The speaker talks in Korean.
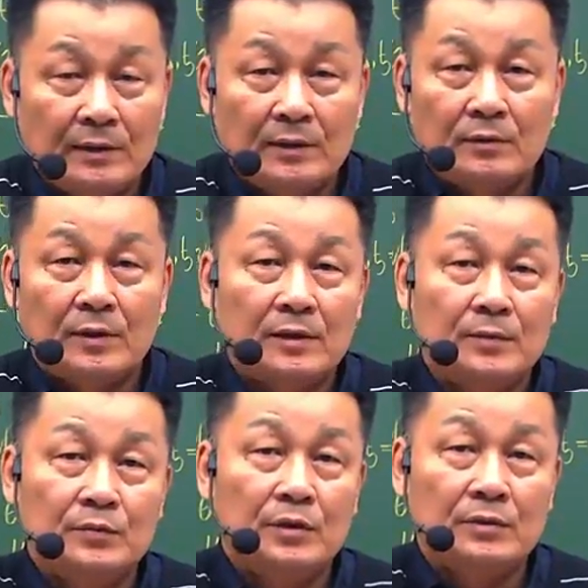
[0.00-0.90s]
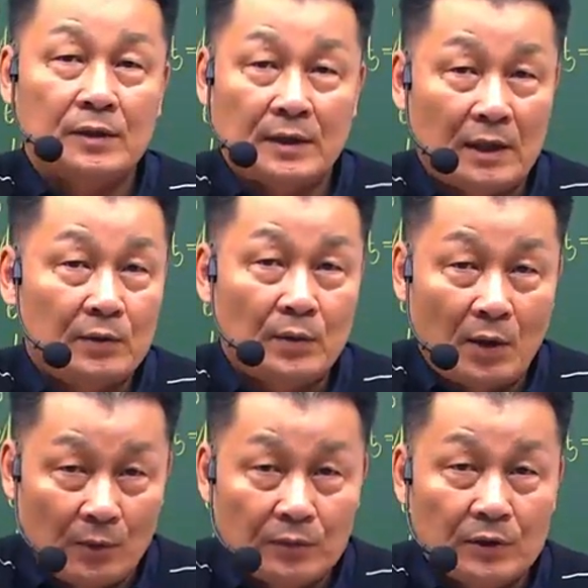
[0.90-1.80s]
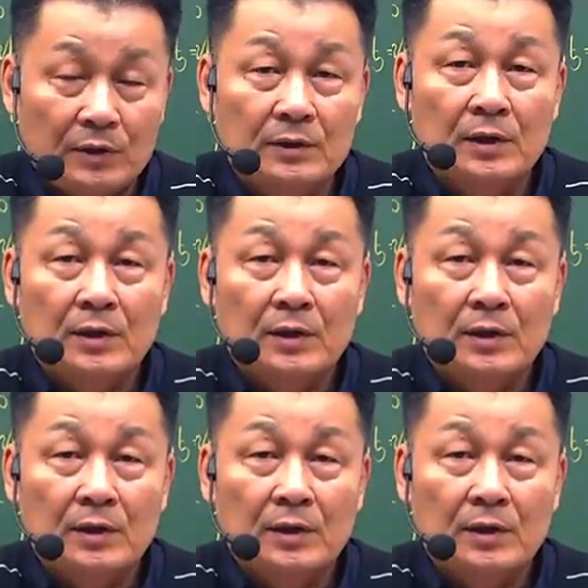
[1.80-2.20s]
그리고 계산 문제도 이렇게 난이도가 없는